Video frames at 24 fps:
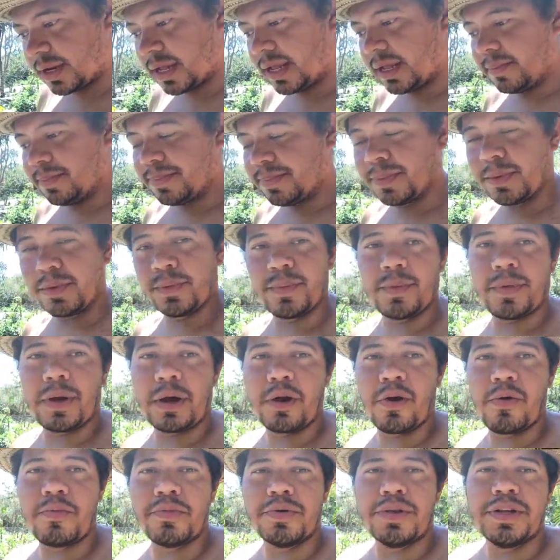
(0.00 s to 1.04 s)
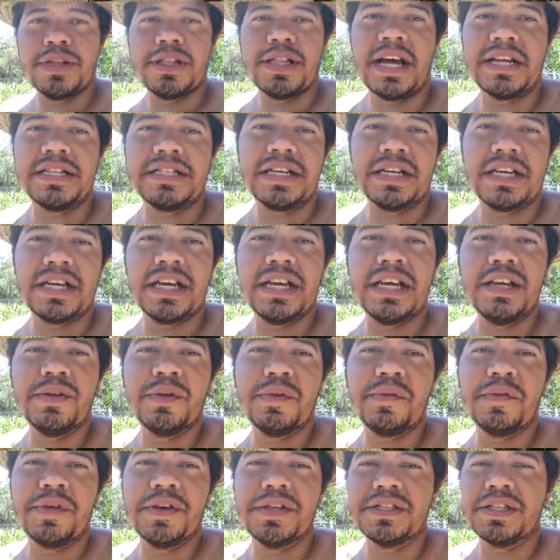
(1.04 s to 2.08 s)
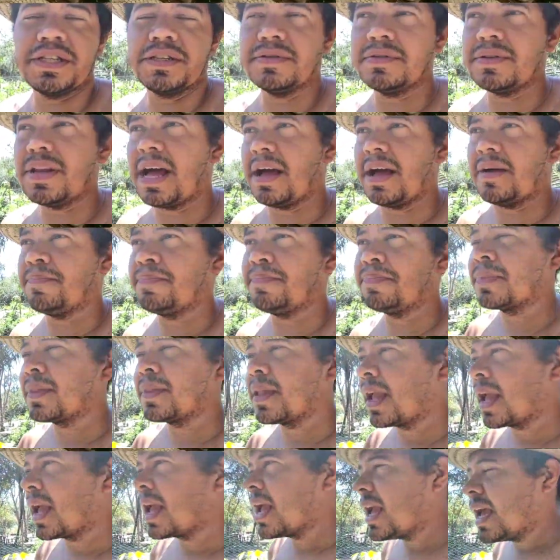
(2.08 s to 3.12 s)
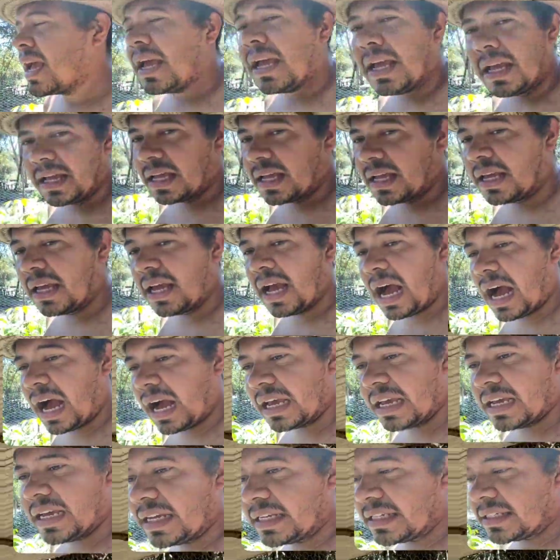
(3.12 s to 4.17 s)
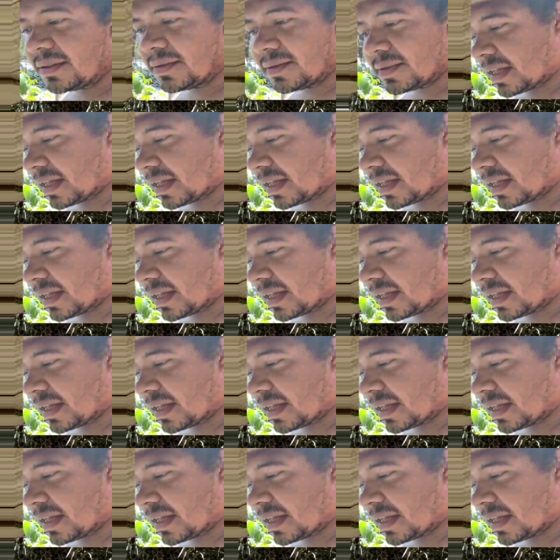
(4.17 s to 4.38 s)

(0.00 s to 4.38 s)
né? Numa comunidade aqui, nos festejos lá. E aí a gente não